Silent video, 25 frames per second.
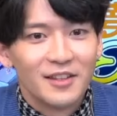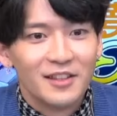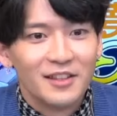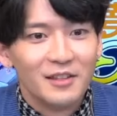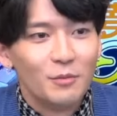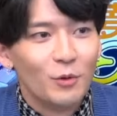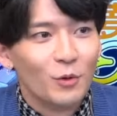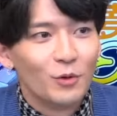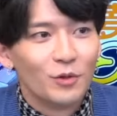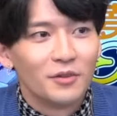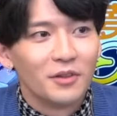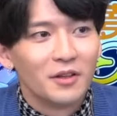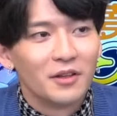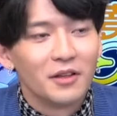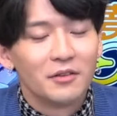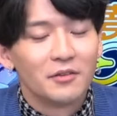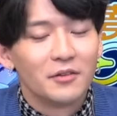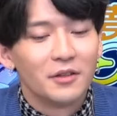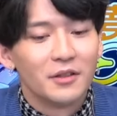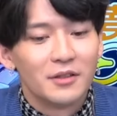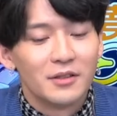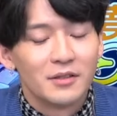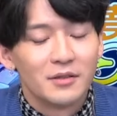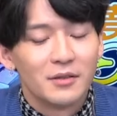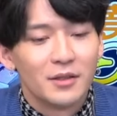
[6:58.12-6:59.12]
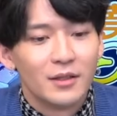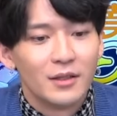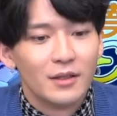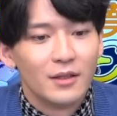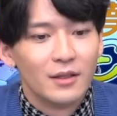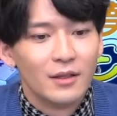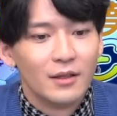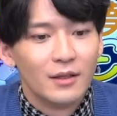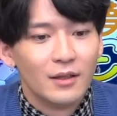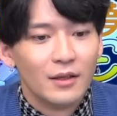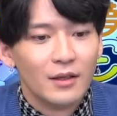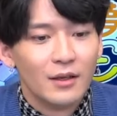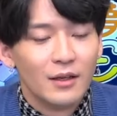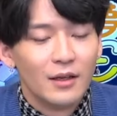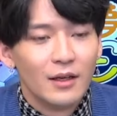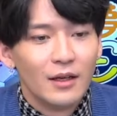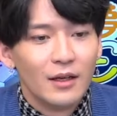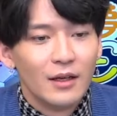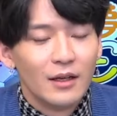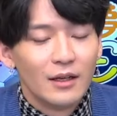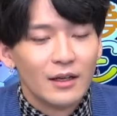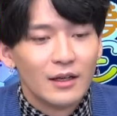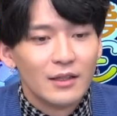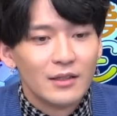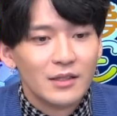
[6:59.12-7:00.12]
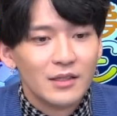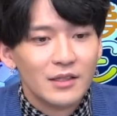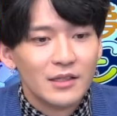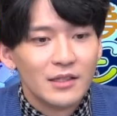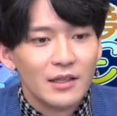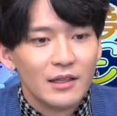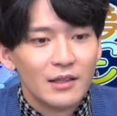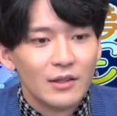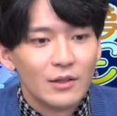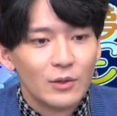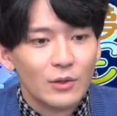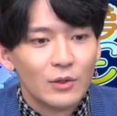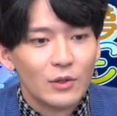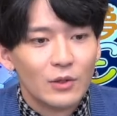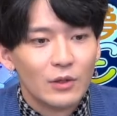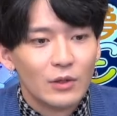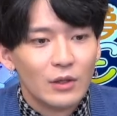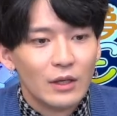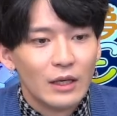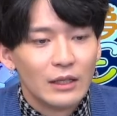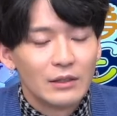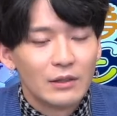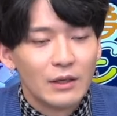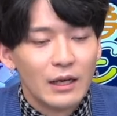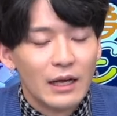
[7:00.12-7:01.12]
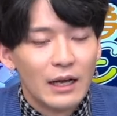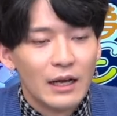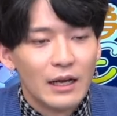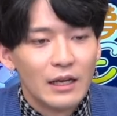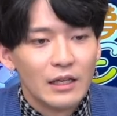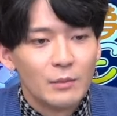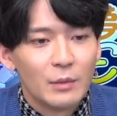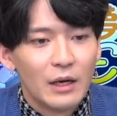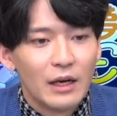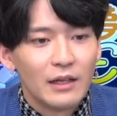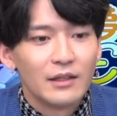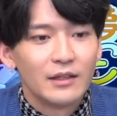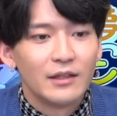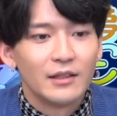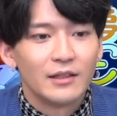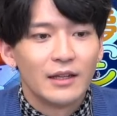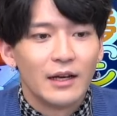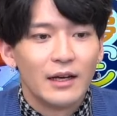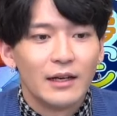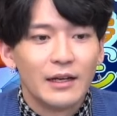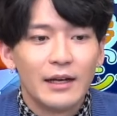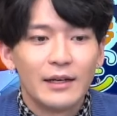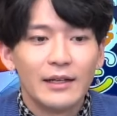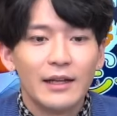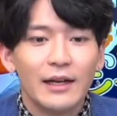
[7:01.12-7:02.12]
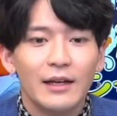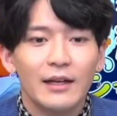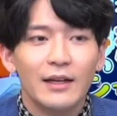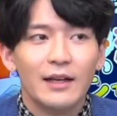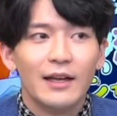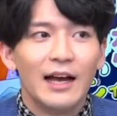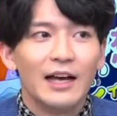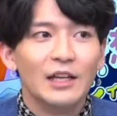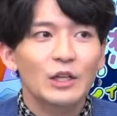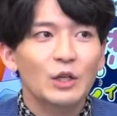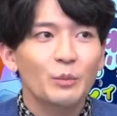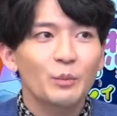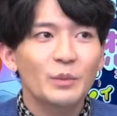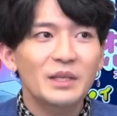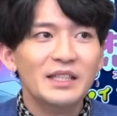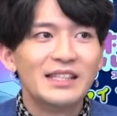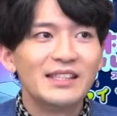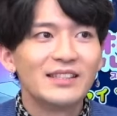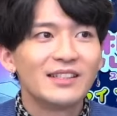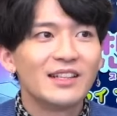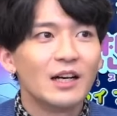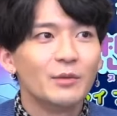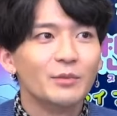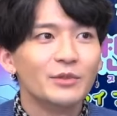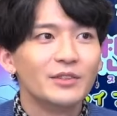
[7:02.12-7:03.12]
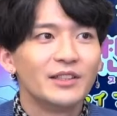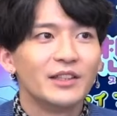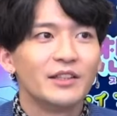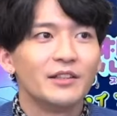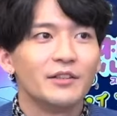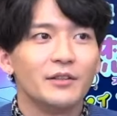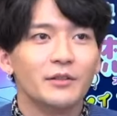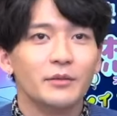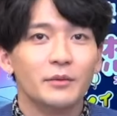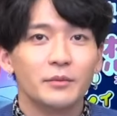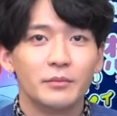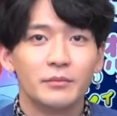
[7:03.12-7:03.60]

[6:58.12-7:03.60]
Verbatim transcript: キーボード叩くやつは、うん、ガチ切れとあとああ今あ出てきたあれだあの水かぶってる